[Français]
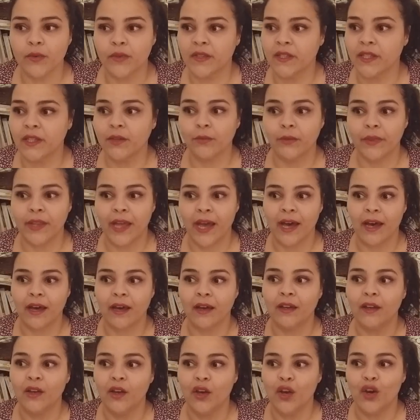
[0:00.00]
On se dit, on
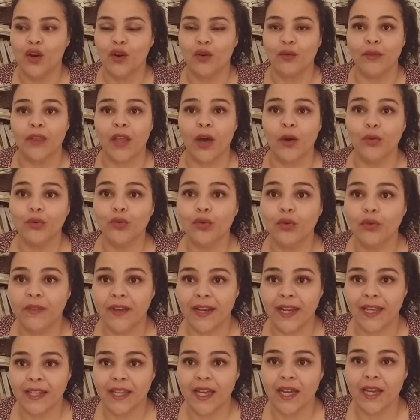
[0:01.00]
a, on a
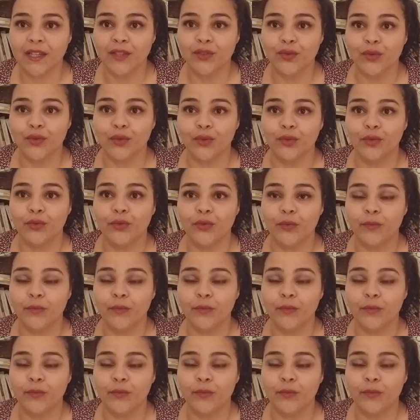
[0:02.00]
retrouvé la trace de